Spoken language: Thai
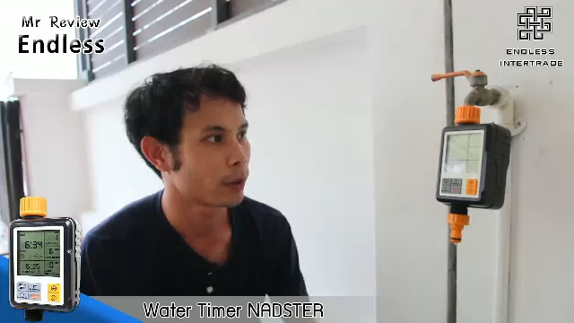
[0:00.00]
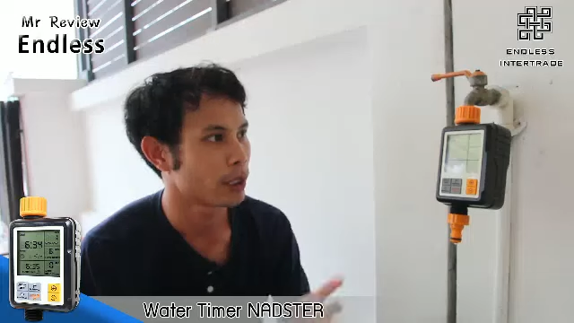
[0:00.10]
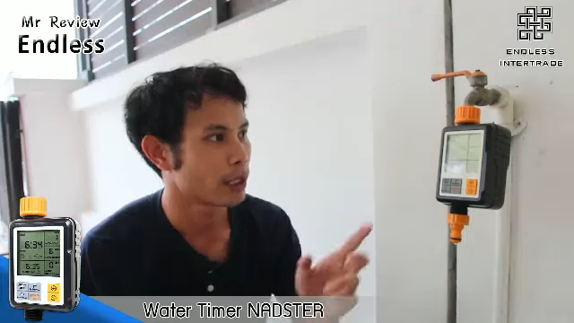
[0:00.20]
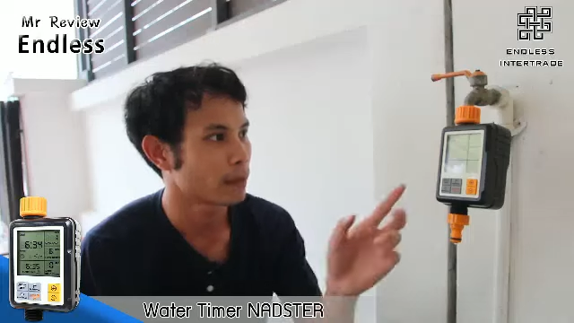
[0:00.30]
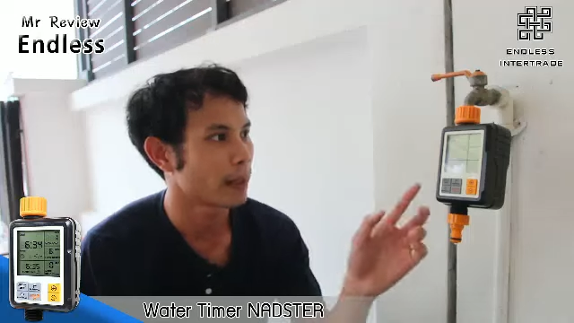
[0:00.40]

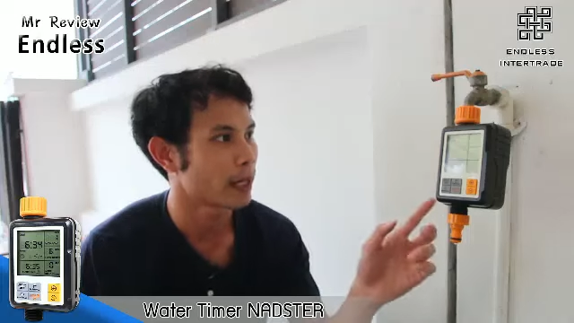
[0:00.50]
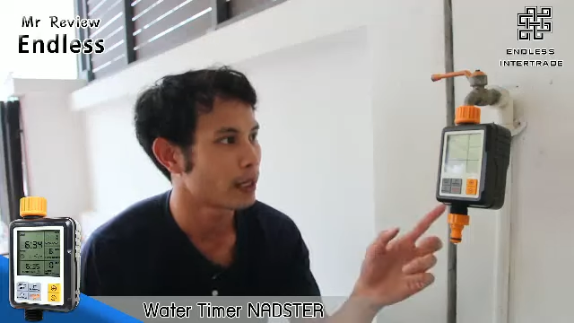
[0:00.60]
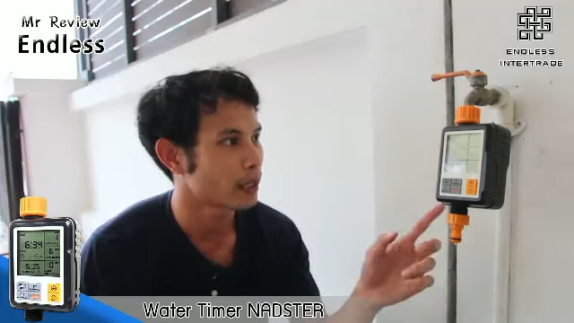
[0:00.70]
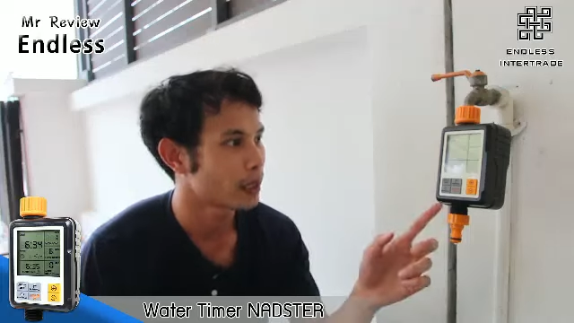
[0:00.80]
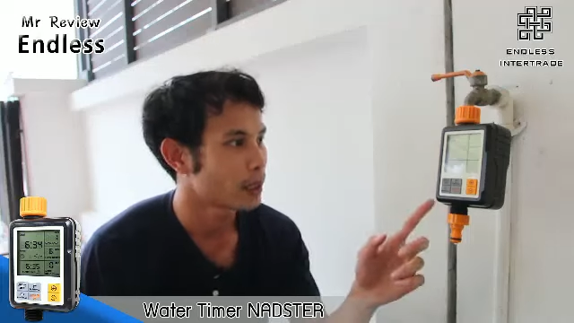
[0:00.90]
ตัวนี้จะเป็น
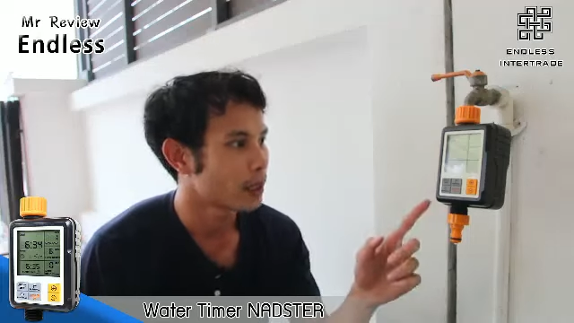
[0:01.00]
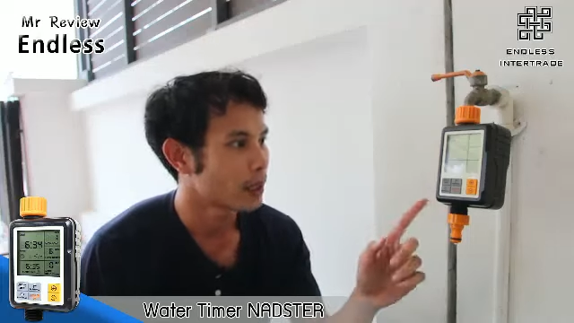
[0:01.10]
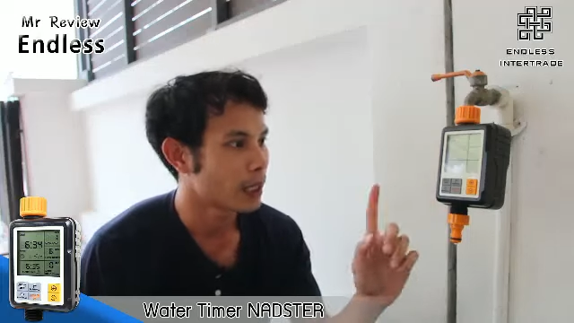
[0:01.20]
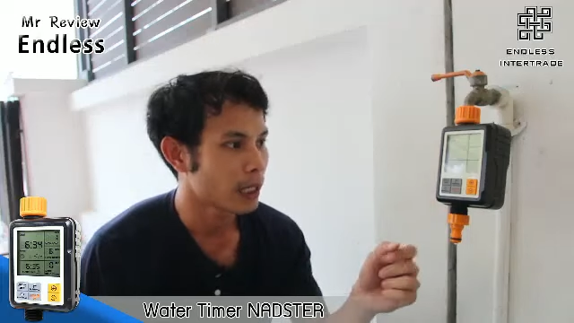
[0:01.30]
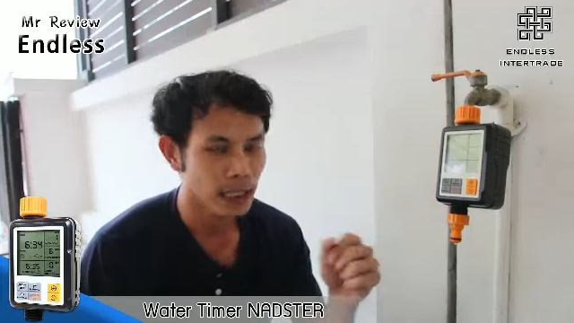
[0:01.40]

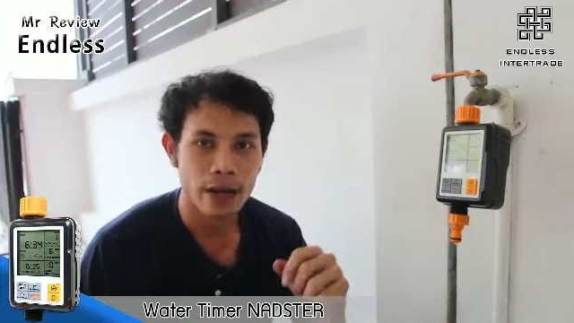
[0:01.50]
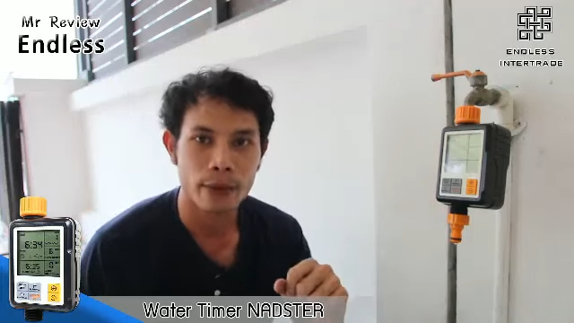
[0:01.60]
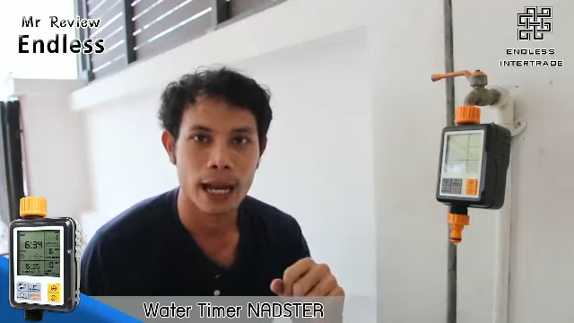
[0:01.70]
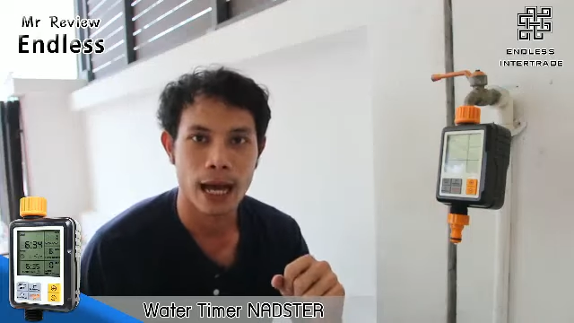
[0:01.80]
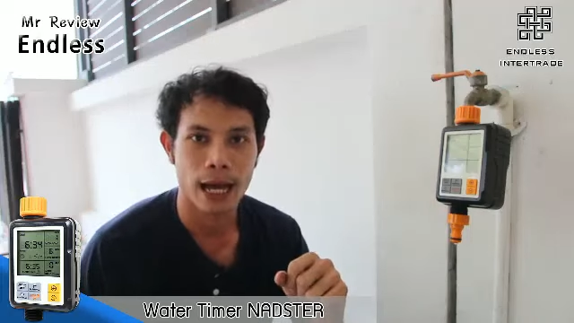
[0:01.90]
เครื่องตั้
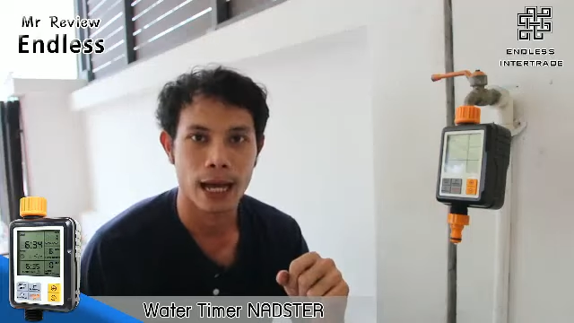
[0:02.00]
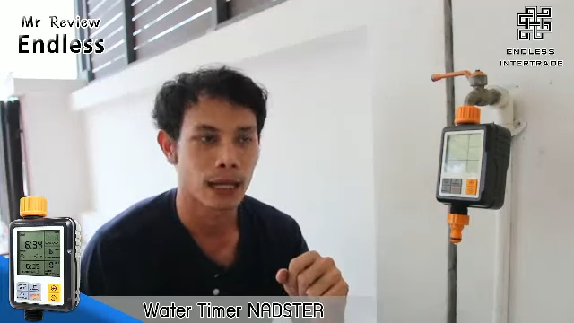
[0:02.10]
งเวลา